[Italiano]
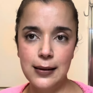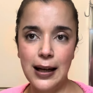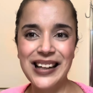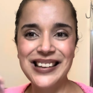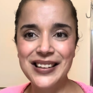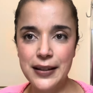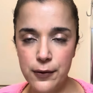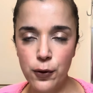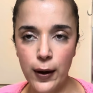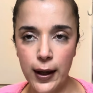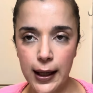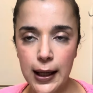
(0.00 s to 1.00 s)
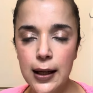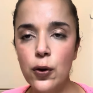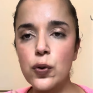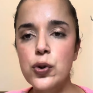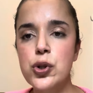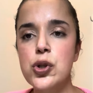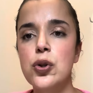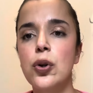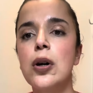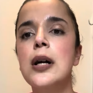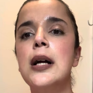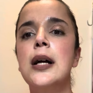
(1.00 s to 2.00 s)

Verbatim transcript: attivo anche in agosto,